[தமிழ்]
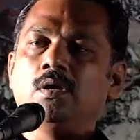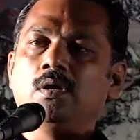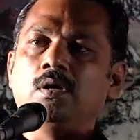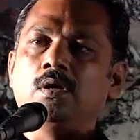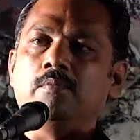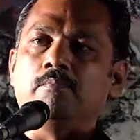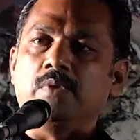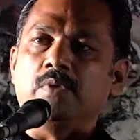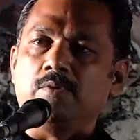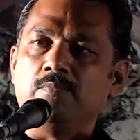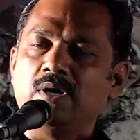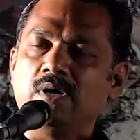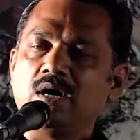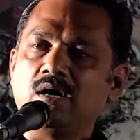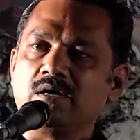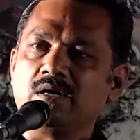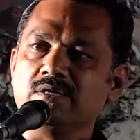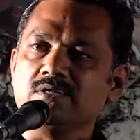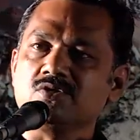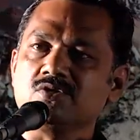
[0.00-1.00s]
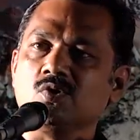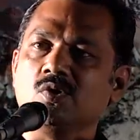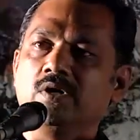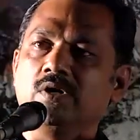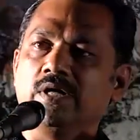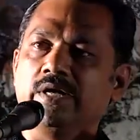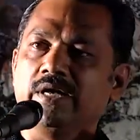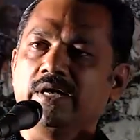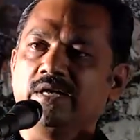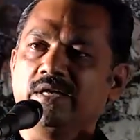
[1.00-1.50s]
பிரபாகரன் சொன்ன
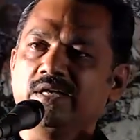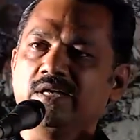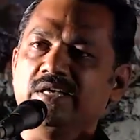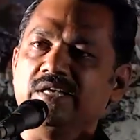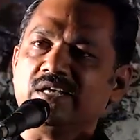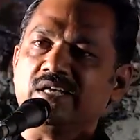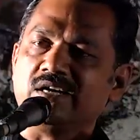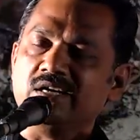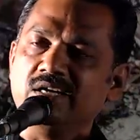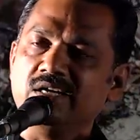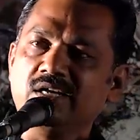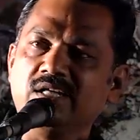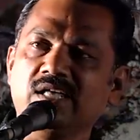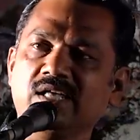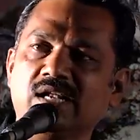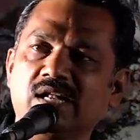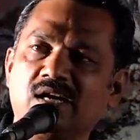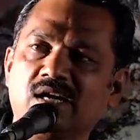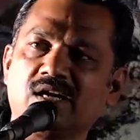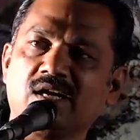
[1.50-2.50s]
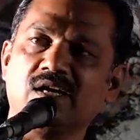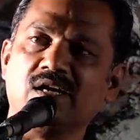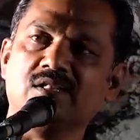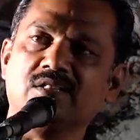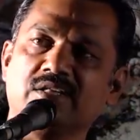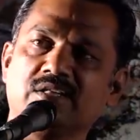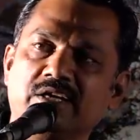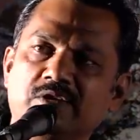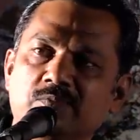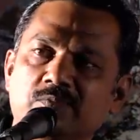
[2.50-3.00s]
இரண்டு
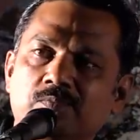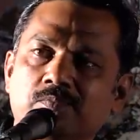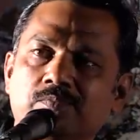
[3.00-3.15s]
இலக்கணத்தையும்